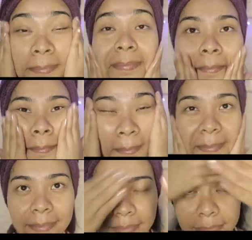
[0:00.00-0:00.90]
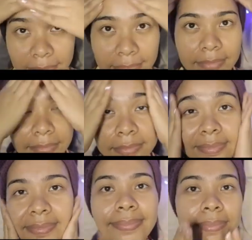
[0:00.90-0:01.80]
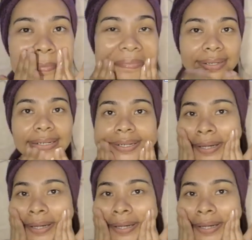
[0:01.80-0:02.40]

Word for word: basahi wajah dengan air